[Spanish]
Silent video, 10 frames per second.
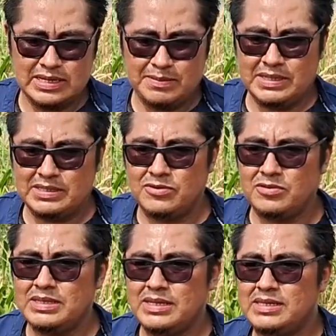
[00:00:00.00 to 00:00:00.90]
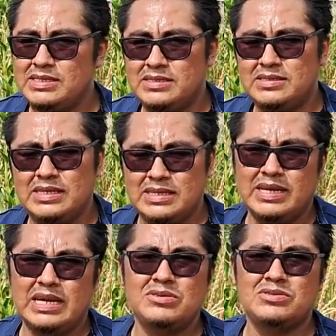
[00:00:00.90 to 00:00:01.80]
plataforma tiene 7
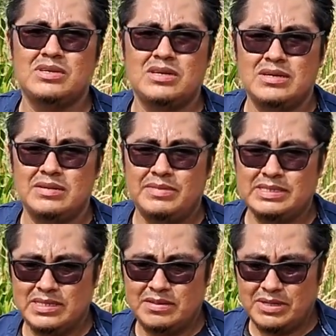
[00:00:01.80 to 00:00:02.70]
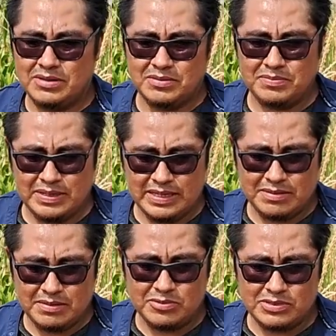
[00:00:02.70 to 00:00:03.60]
años, más sin embargo eh,
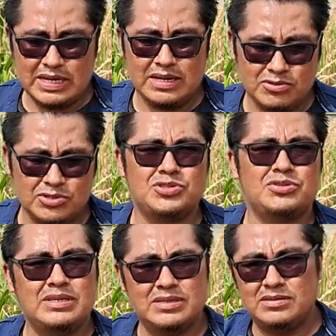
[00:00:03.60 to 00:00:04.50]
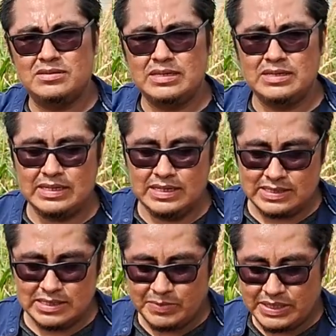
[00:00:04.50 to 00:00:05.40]
llevamos ya 8 en, este
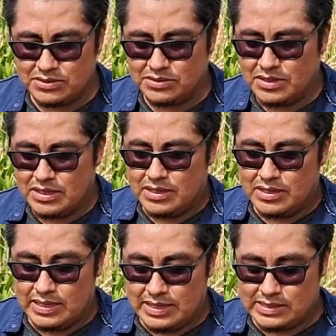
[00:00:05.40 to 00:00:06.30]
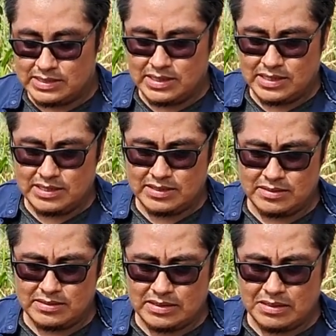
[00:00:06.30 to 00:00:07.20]
espacio. Este,
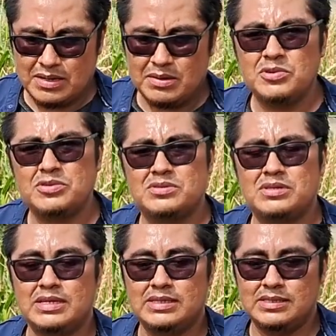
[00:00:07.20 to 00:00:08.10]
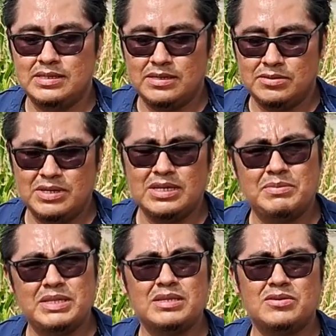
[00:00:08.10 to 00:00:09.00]
trabajamos este,
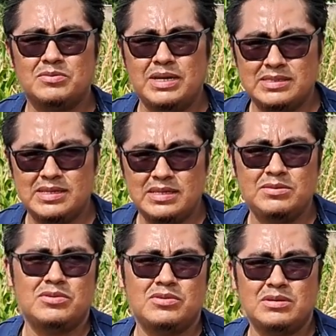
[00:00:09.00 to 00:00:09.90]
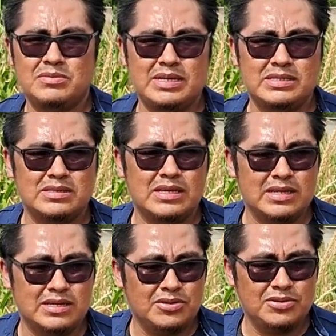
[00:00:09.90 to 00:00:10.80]
únicamente con maíz nativo, con el maíz
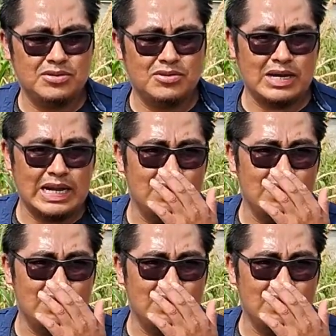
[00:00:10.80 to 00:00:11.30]
criollo local